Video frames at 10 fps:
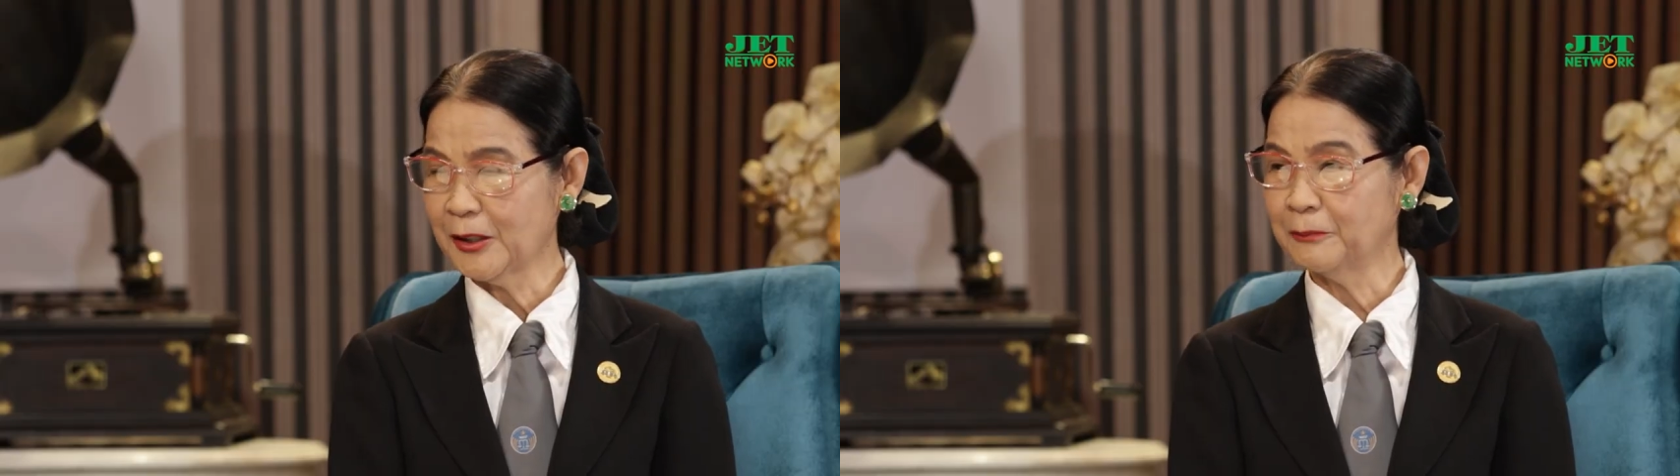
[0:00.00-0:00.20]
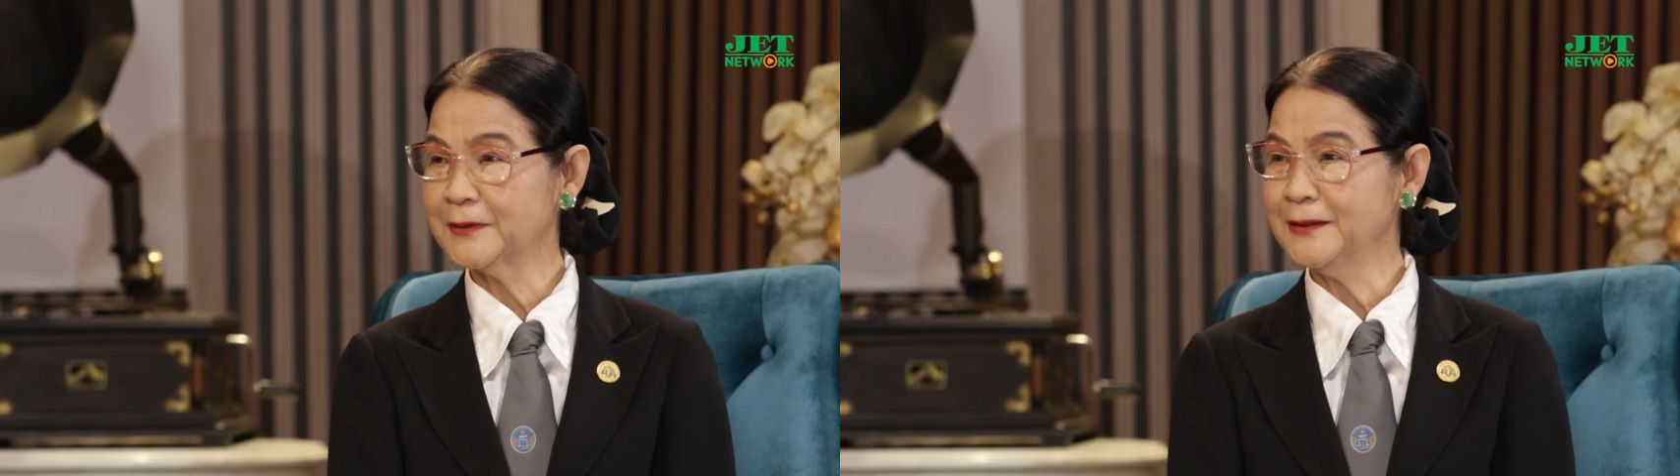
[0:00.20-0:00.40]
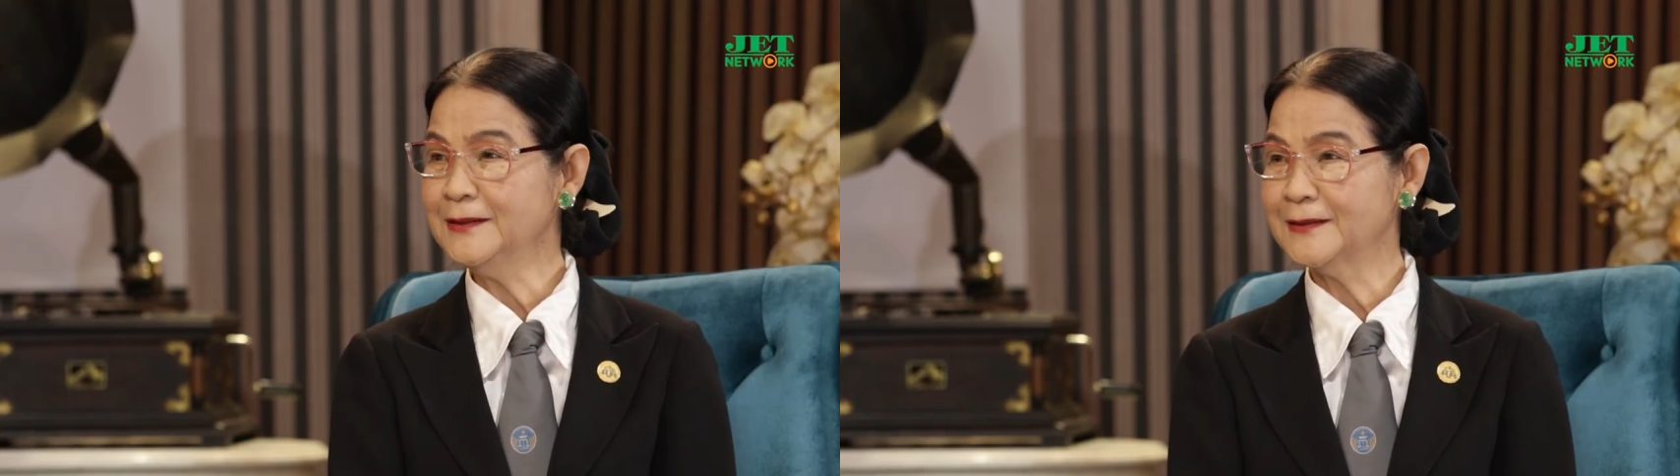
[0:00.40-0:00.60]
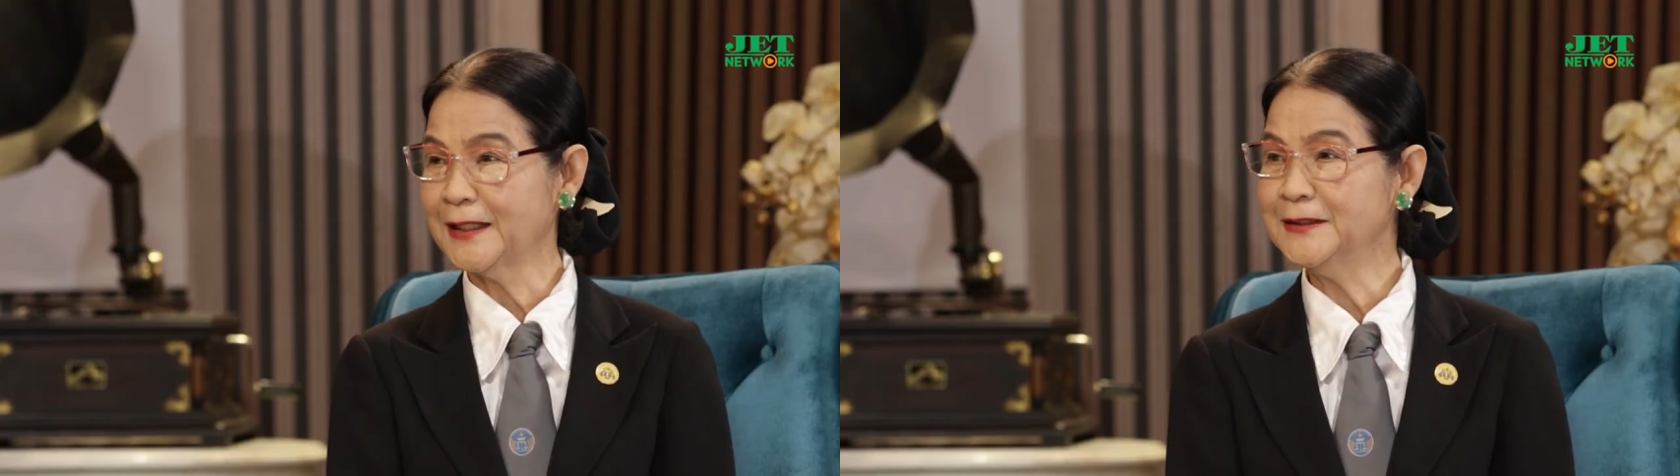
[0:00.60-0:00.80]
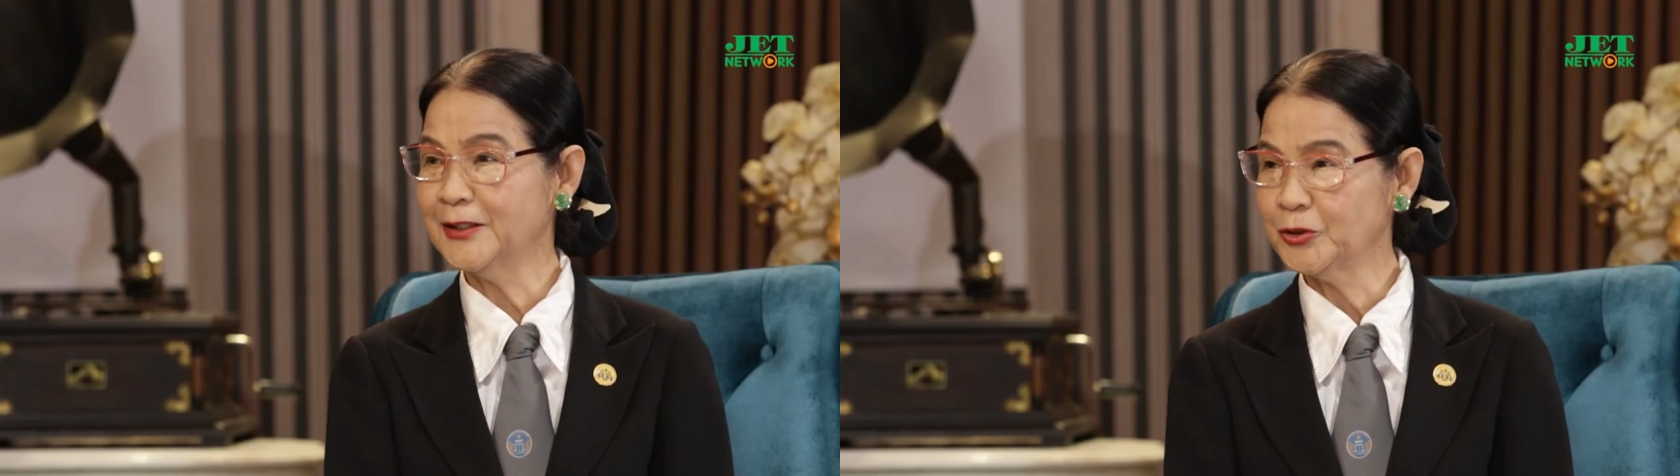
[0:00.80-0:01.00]
đồng tính như
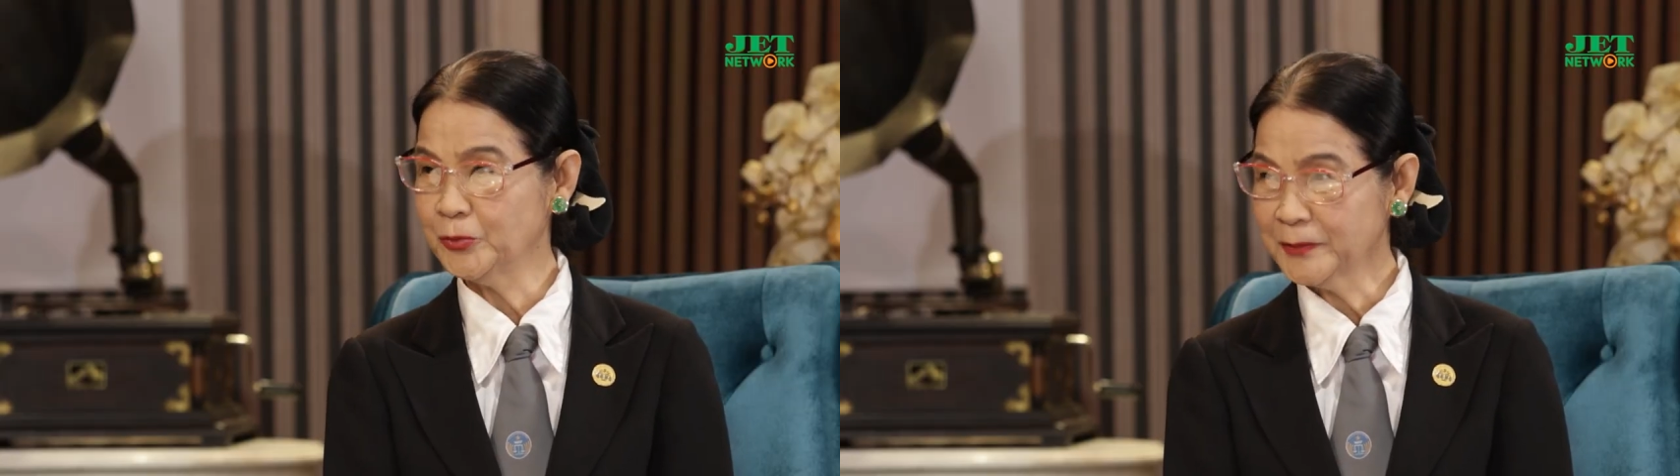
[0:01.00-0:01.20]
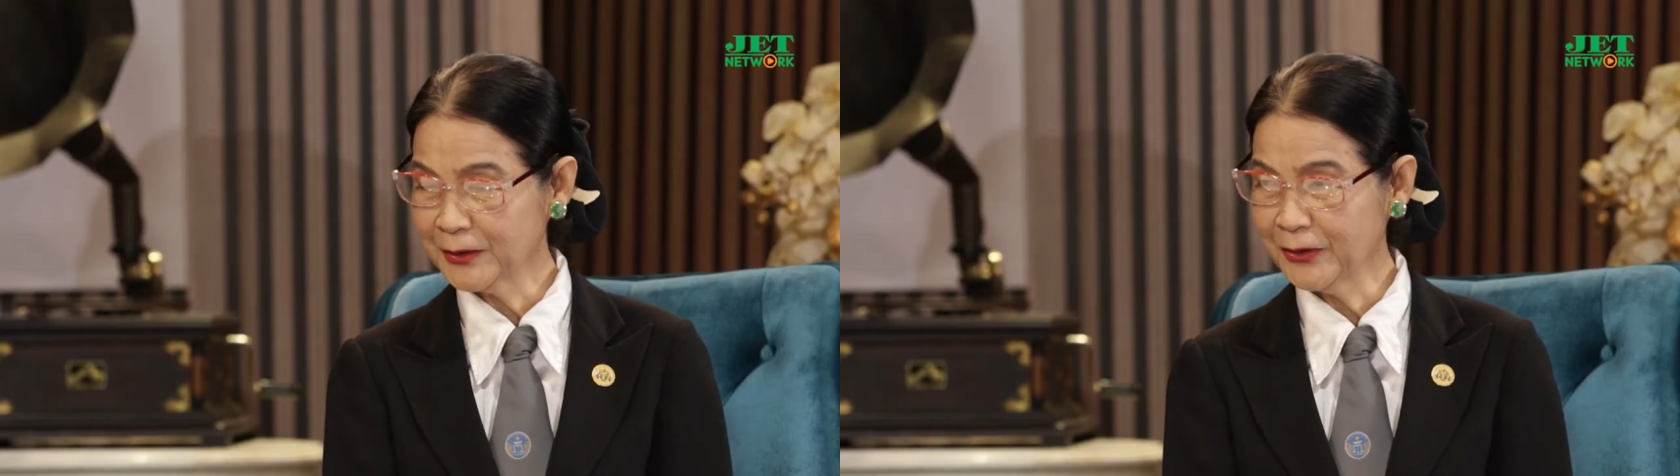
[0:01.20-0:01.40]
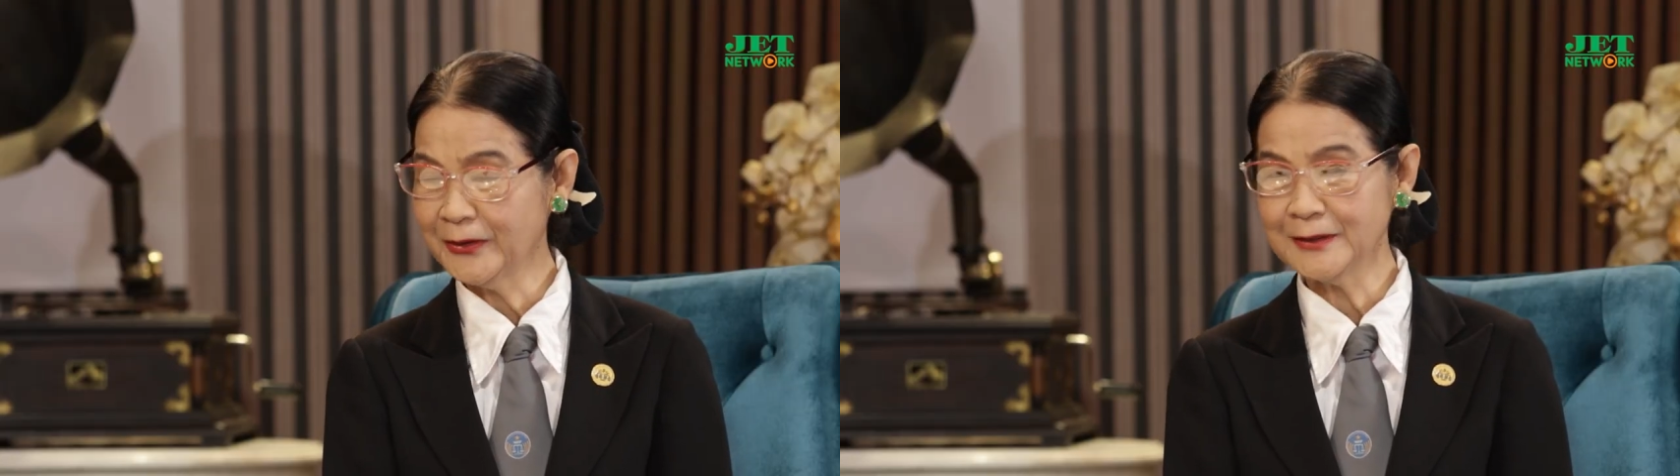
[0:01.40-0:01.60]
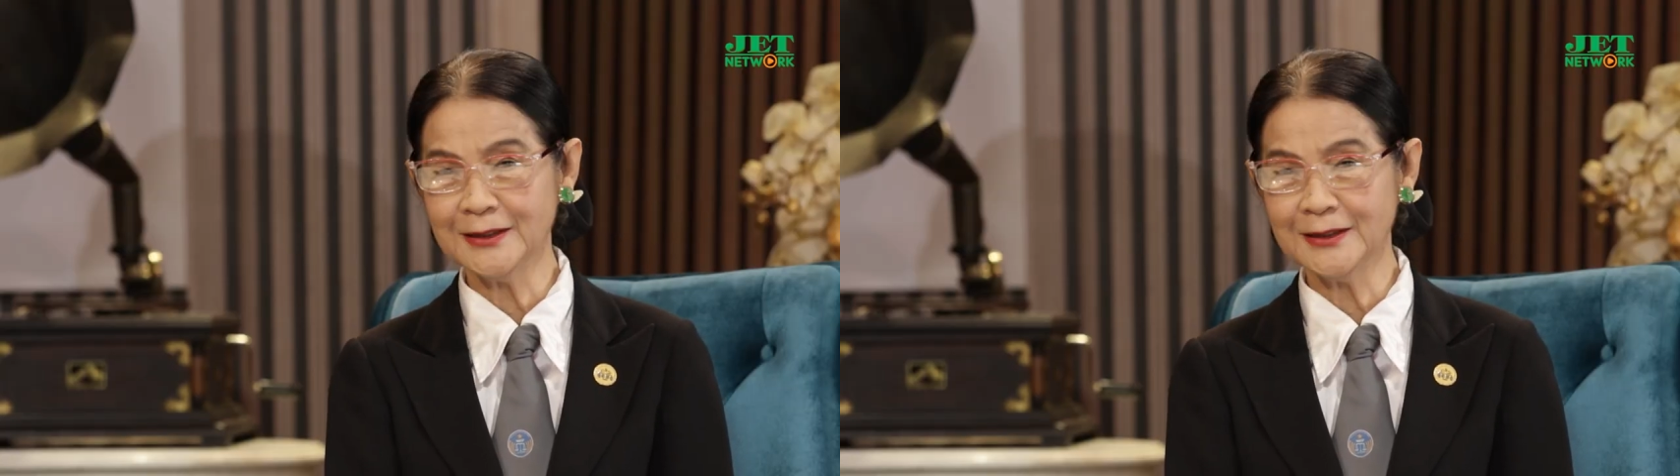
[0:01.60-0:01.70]
nãy giờ chúng ta nói